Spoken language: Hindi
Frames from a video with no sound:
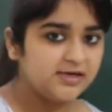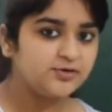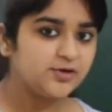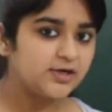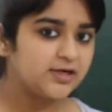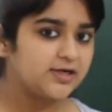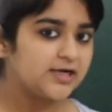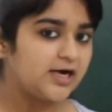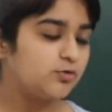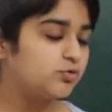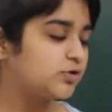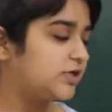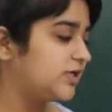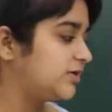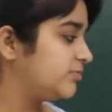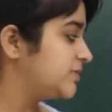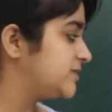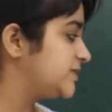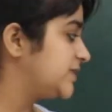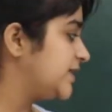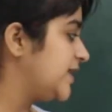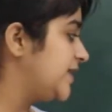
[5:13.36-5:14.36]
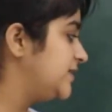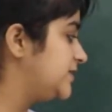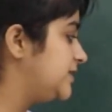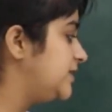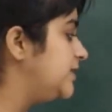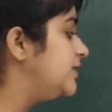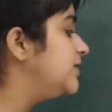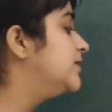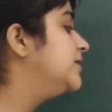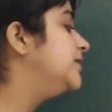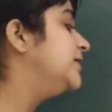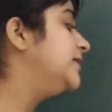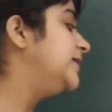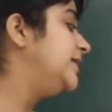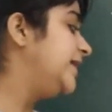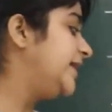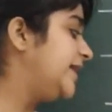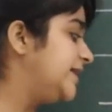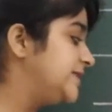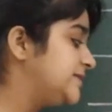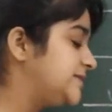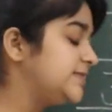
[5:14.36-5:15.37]
ने ट्रिक काउंटिंग में सिखाई थी
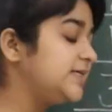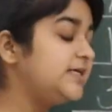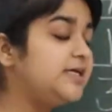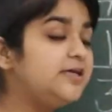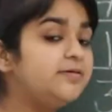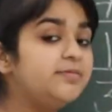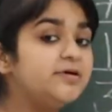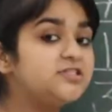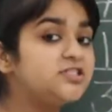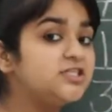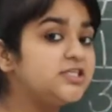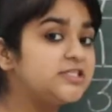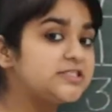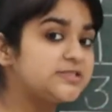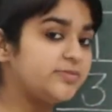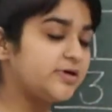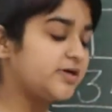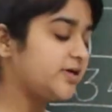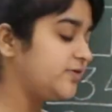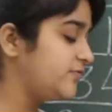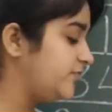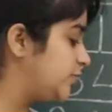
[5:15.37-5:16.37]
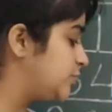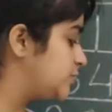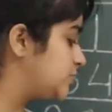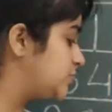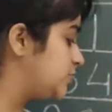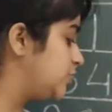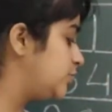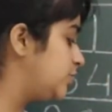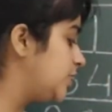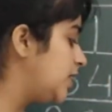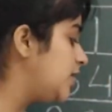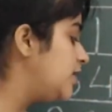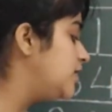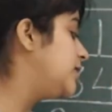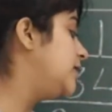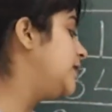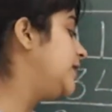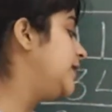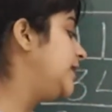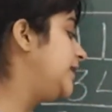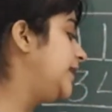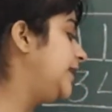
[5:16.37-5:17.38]
ऐसे ही बच्चे इसमें कंफ्यूज नहीं होना
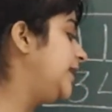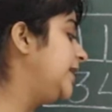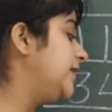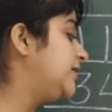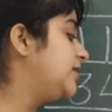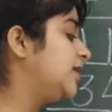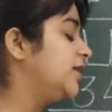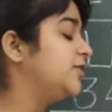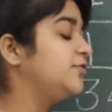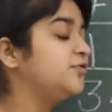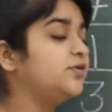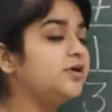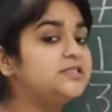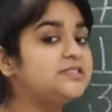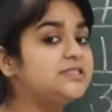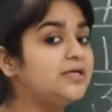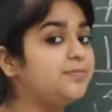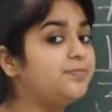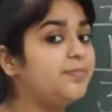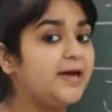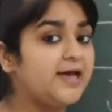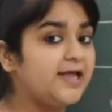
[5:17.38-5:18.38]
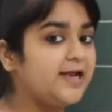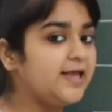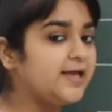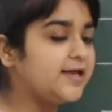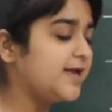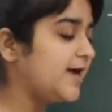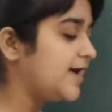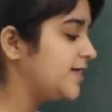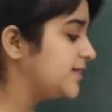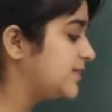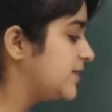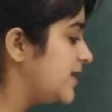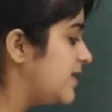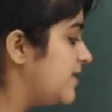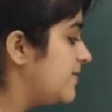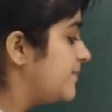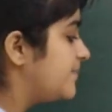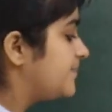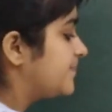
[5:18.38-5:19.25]
एट से पहले क्या आता